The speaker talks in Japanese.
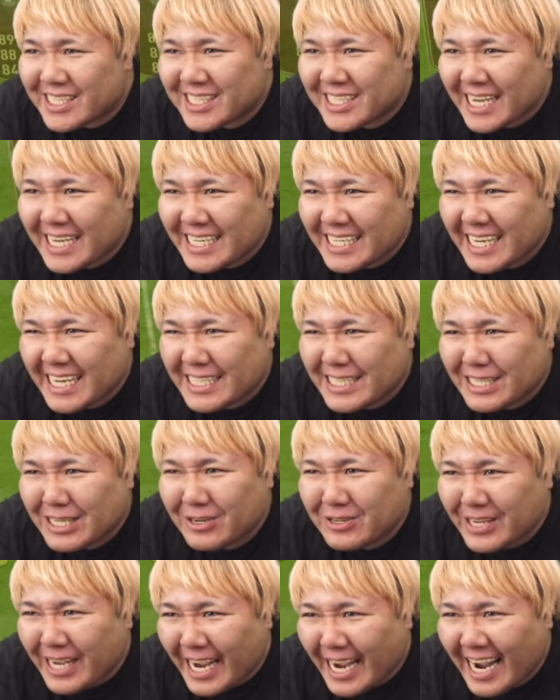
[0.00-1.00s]
素敵です
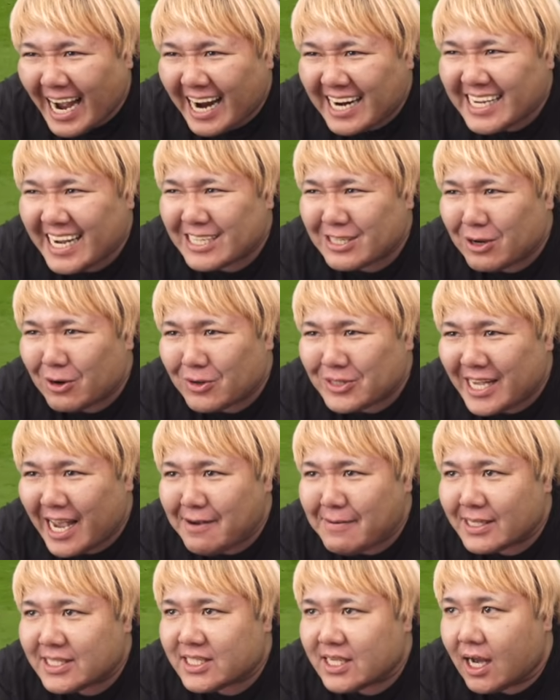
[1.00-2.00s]
よねありがとうござい
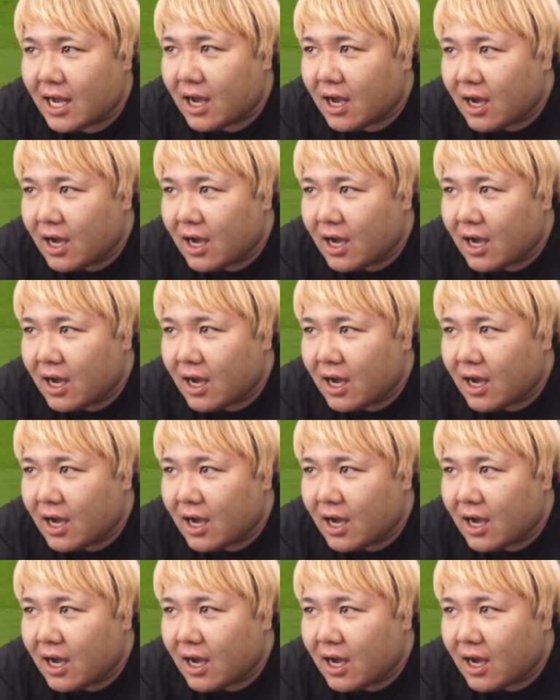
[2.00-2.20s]
ます